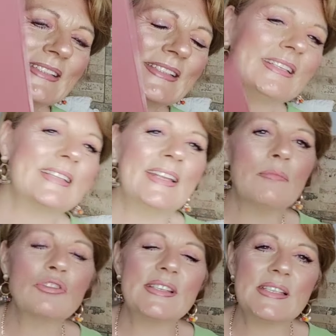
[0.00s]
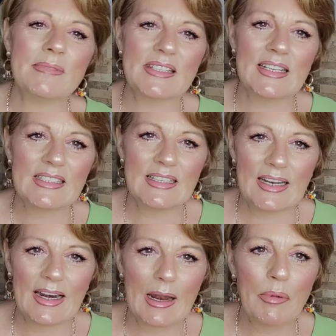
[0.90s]
Sí, tenía muchísimas ganas de
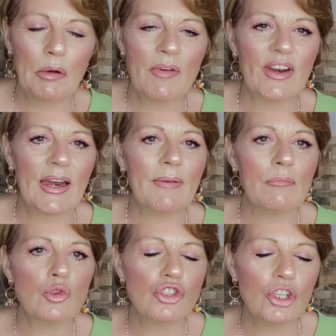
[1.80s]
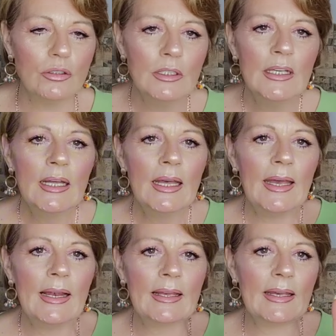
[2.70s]
tenerla, pero me frenaba mucho
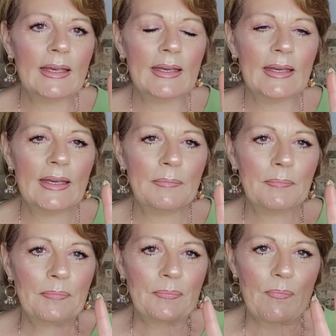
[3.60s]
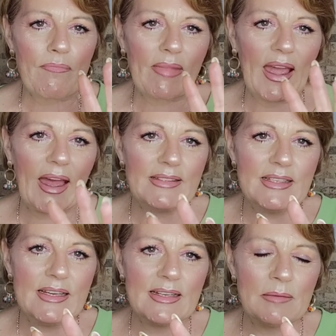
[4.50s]
el que mm,
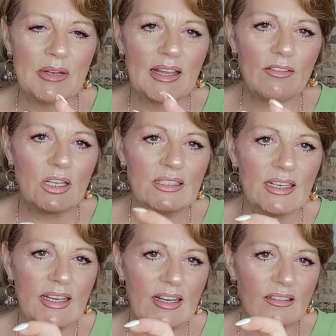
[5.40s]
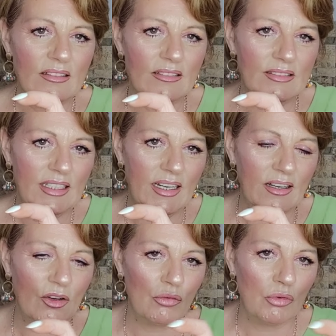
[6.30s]
allí en el Mercadona tenían,
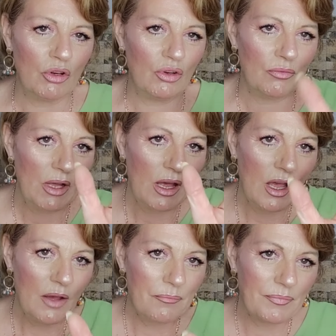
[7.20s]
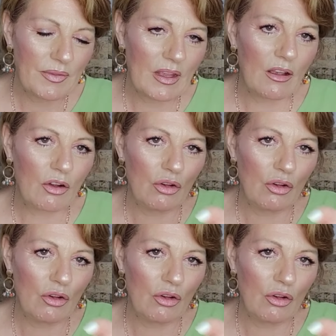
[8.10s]
tienen como eh,